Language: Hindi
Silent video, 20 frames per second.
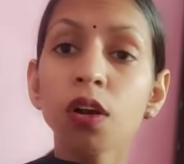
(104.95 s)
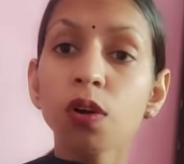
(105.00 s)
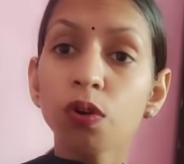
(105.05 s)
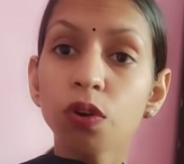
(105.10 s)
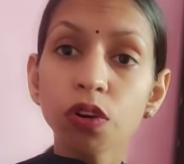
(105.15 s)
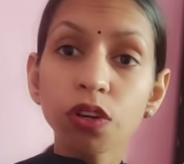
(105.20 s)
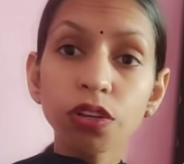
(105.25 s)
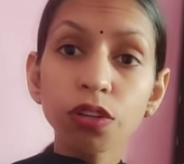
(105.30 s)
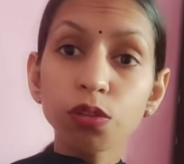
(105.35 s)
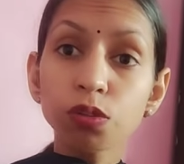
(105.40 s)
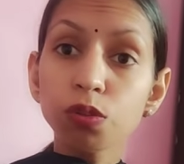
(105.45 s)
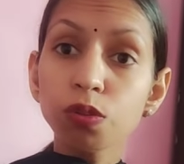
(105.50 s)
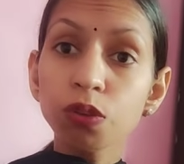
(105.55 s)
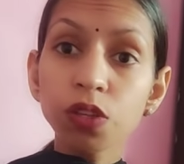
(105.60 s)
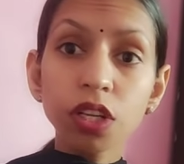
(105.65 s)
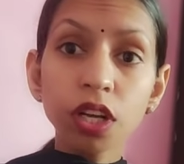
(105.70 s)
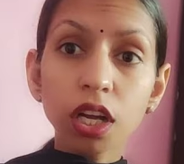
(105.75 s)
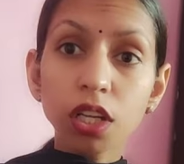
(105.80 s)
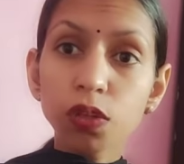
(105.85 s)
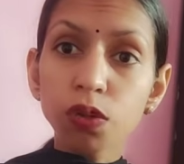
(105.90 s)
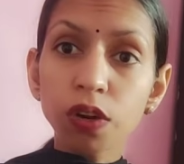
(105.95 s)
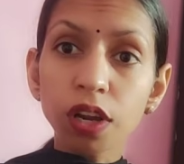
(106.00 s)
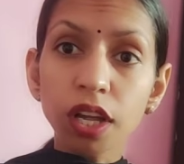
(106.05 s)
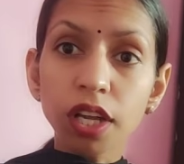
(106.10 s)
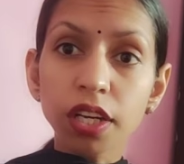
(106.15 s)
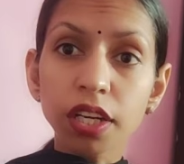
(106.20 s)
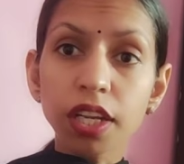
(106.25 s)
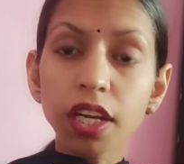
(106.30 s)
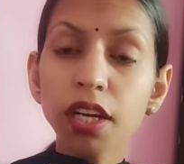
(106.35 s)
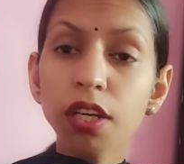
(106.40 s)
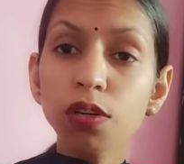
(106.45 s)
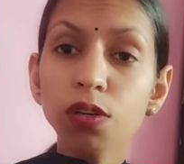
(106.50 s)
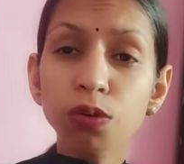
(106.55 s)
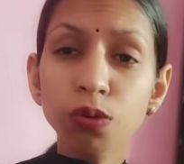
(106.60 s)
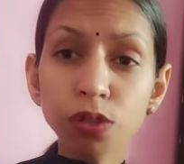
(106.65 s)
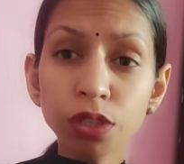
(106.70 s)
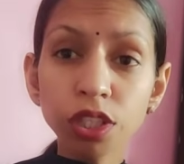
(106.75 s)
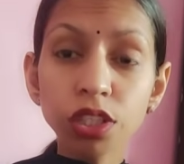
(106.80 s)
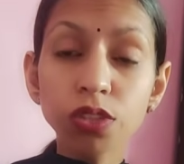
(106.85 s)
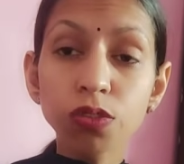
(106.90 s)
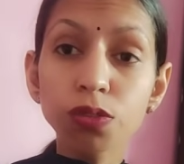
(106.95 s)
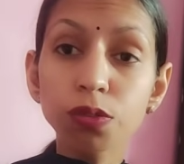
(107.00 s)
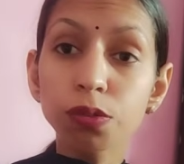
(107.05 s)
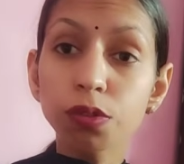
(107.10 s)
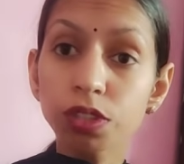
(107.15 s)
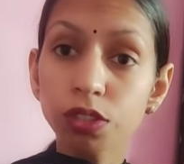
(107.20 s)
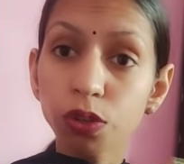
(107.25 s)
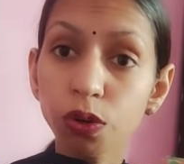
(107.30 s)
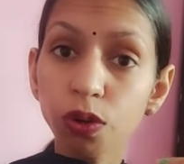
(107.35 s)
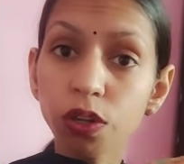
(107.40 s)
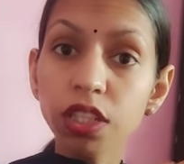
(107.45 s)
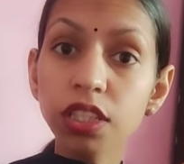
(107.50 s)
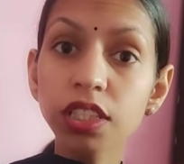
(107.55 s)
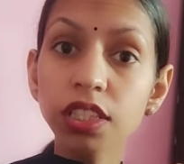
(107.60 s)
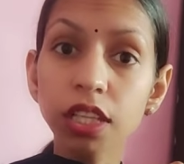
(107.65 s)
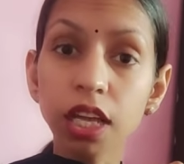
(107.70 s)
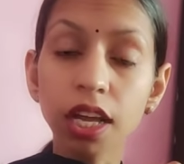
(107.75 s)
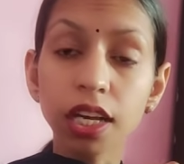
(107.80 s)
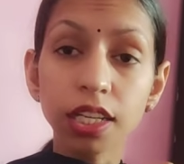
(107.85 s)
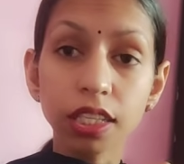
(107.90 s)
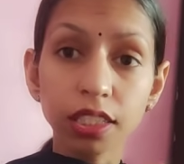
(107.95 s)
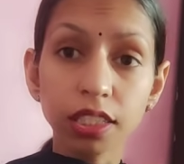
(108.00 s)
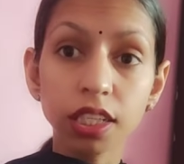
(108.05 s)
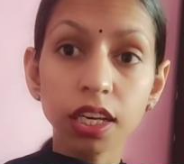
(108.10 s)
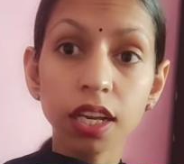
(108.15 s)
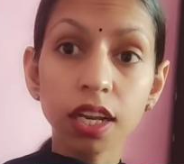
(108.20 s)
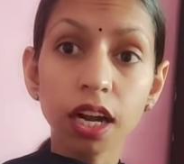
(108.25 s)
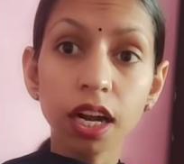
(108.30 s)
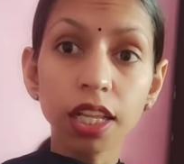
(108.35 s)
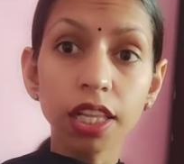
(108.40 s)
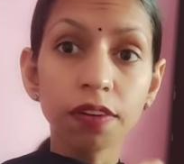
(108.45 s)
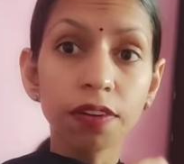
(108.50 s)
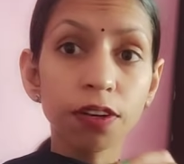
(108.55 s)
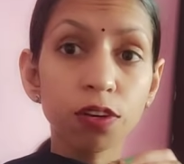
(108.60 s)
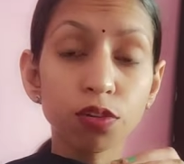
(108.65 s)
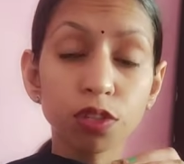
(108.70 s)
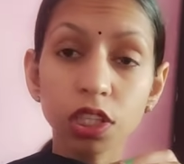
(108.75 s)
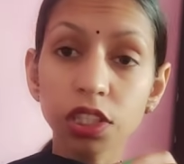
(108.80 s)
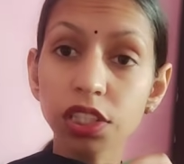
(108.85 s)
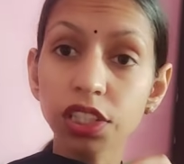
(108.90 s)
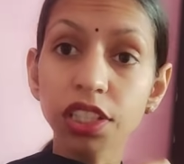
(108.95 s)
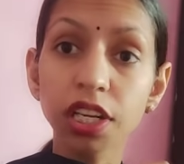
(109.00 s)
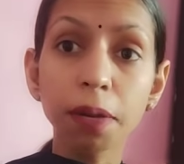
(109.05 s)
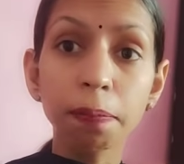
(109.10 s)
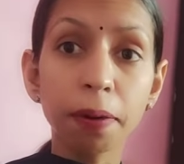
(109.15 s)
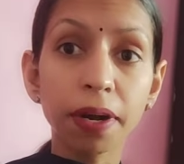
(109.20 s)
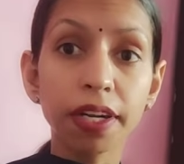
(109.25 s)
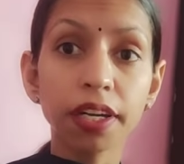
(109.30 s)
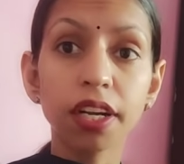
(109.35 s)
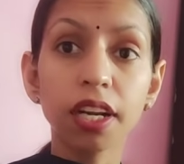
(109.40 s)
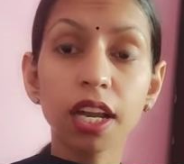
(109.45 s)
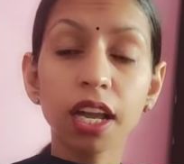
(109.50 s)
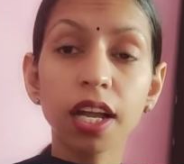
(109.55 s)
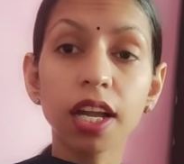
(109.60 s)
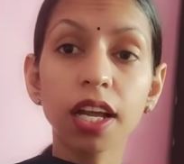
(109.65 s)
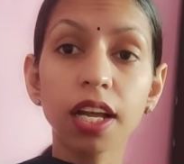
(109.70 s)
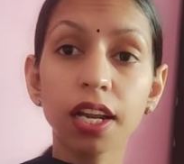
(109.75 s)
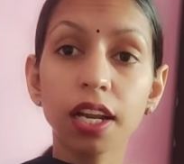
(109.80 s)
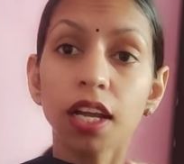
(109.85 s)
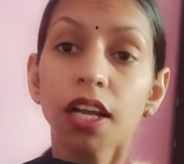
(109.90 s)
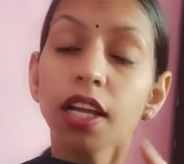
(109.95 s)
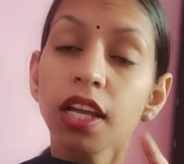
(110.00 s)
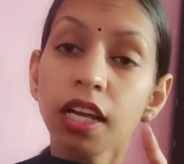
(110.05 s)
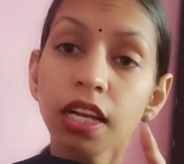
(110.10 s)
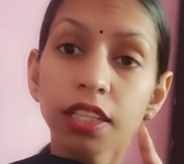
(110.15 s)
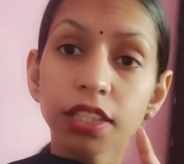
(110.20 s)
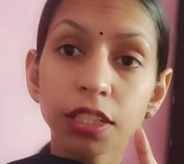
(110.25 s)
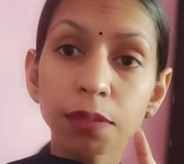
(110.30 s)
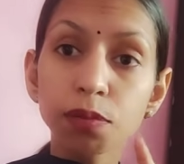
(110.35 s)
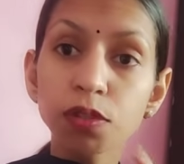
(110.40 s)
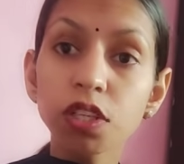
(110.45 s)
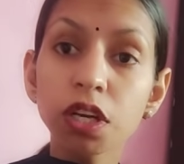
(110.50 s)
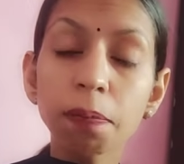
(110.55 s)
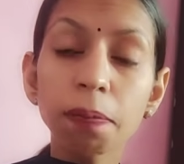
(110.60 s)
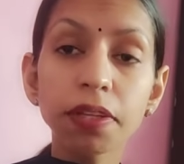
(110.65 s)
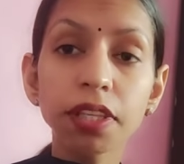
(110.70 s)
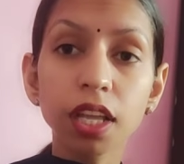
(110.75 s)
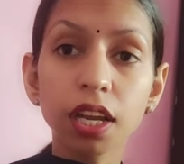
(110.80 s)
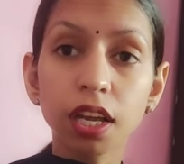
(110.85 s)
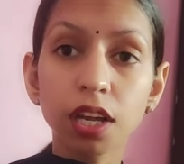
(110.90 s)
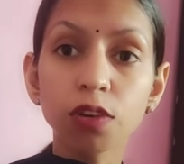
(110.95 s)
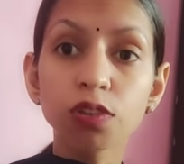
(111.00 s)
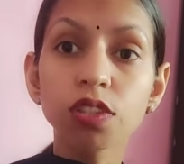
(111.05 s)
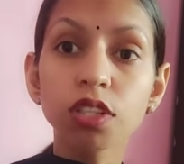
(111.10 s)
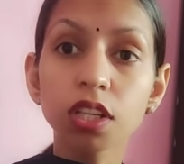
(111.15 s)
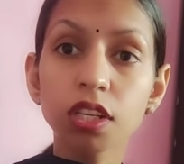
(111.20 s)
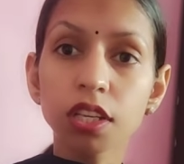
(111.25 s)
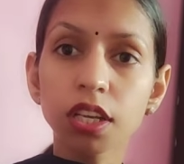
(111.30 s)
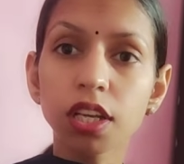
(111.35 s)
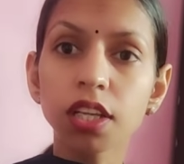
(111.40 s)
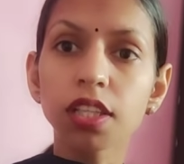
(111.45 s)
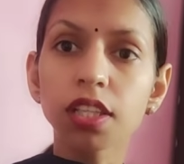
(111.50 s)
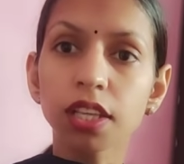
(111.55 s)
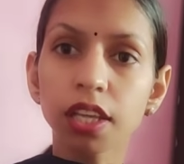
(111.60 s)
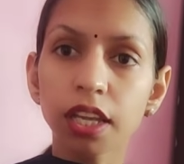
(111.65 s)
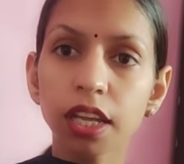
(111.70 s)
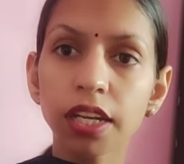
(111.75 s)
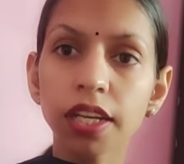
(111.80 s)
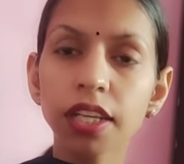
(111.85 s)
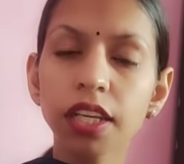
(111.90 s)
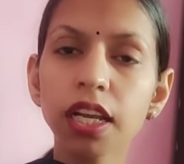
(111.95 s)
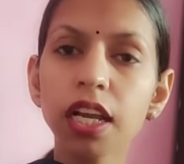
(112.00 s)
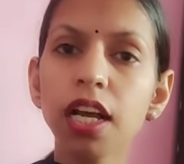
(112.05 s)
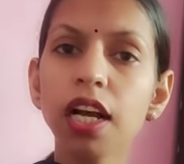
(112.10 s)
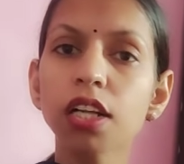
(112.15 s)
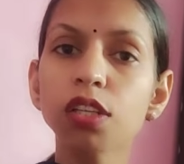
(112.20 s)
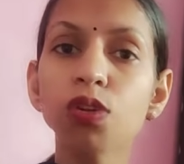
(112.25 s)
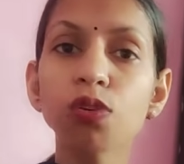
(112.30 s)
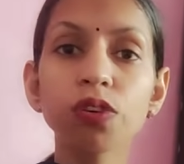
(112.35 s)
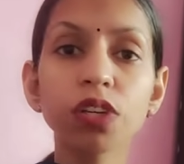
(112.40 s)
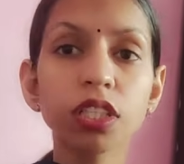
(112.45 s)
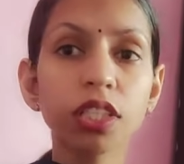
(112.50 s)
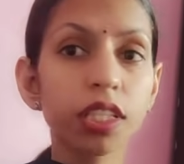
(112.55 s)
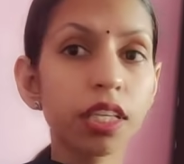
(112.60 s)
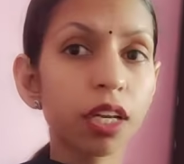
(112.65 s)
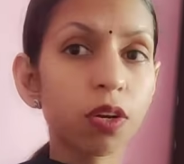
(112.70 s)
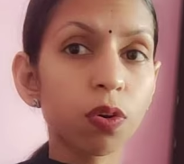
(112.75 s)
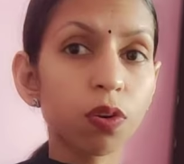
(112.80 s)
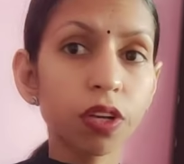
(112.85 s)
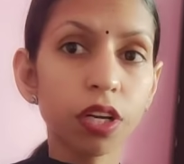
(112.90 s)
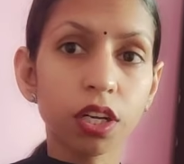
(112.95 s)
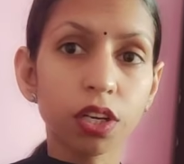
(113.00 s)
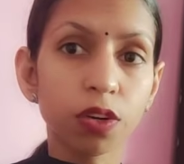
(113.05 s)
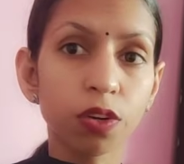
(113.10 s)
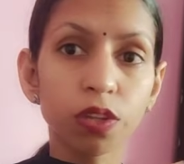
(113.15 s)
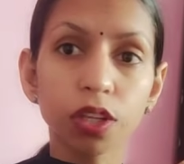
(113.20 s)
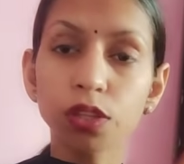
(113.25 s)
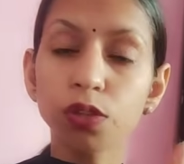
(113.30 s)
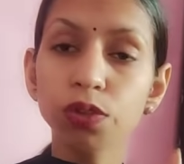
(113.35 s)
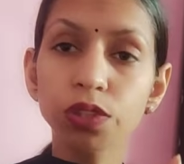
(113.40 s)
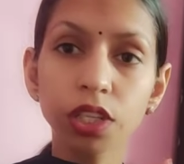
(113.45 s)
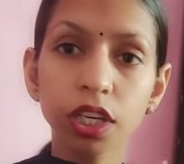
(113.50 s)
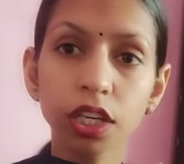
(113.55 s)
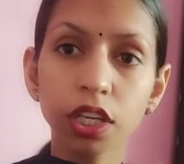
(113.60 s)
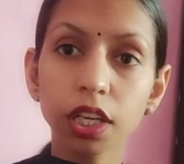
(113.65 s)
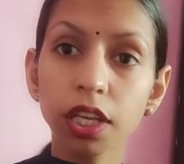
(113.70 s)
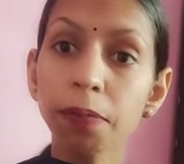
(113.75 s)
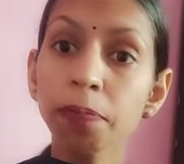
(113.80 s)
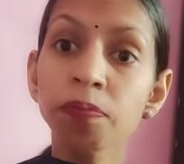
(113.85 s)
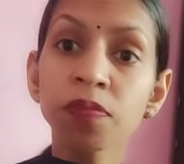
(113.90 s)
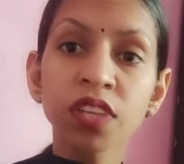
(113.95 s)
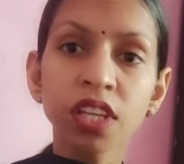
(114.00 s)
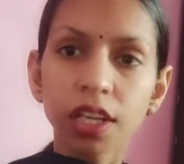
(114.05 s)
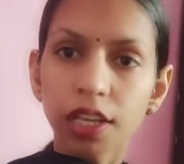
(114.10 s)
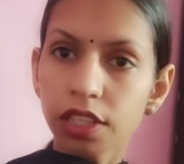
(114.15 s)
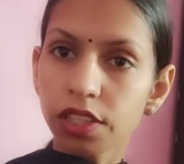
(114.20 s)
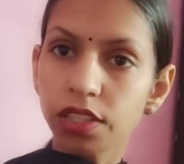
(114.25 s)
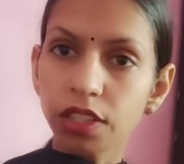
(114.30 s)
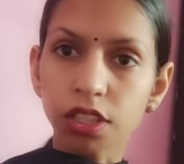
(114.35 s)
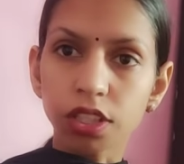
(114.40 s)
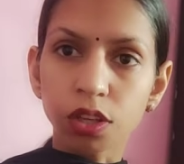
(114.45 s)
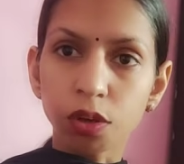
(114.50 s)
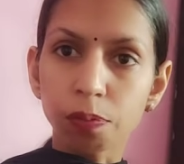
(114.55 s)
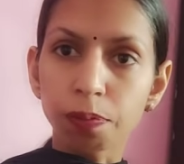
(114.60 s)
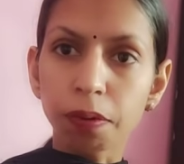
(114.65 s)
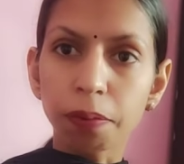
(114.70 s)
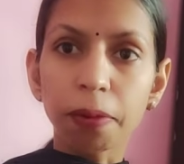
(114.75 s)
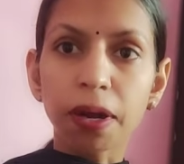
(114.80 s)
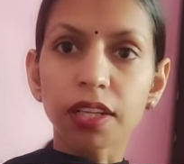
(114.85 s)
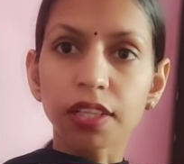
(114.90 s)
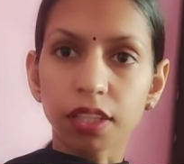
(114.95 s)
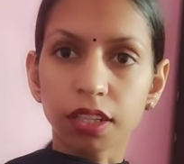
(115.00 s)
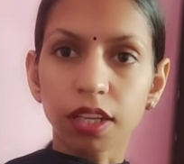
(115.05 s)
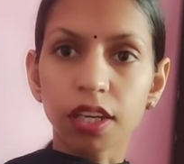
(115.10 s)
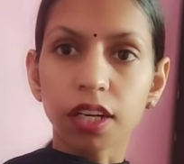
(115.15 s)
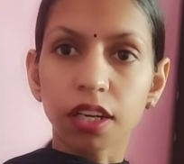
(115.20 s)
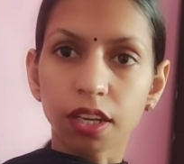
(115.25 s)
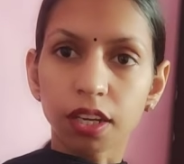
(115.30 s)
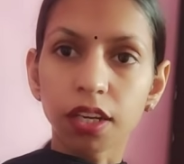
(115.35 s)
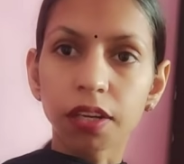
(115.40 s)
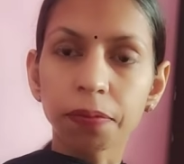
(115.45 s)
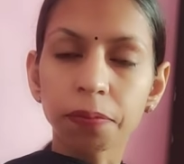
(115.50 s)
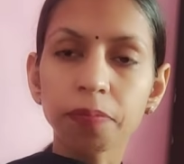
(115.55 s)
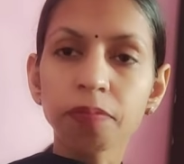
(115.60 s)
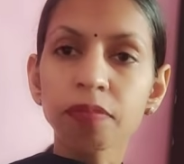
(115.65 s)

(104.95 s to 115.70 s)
कोई दूध का दुल्हा नहीं अगर खुद जो जो इंसान किसी ने गाड़ दे और उसके चिट्ठे पाटने लग गए ना जब उसने पता लगा उसकी हकीकत की है ठीक है तो किसी ने कोई हक नहीं होता दूसरे की इज्जत के ऊपर बात करने का